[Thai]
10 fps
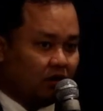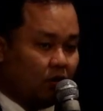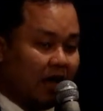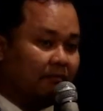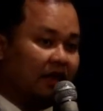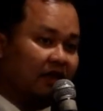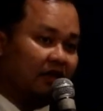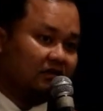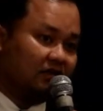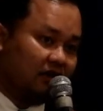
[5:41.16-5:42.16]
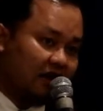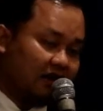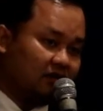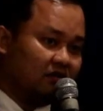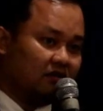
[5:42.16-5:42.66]
ความในค
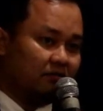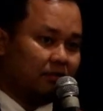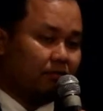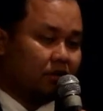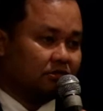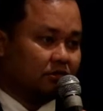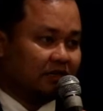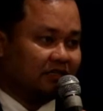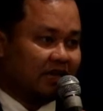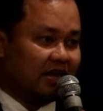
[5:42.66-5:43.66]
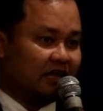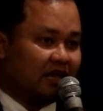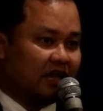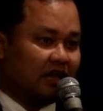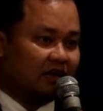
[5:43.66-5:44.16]
รั้งพระบรมศพรัชกาลที่
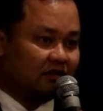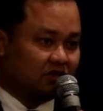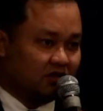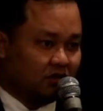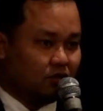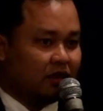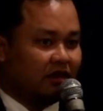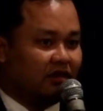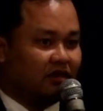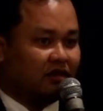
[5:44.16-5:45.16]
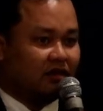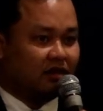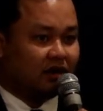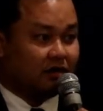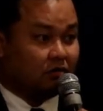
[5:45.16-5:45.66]
5จนถึงทุกวันนี้
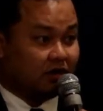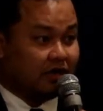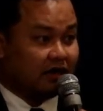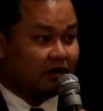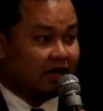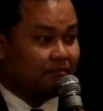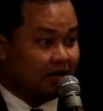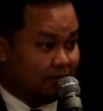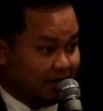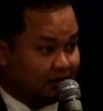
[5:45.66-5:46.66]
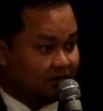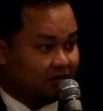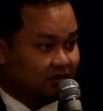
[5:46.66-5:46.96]
เราก็ยังได้ปฏิบัติ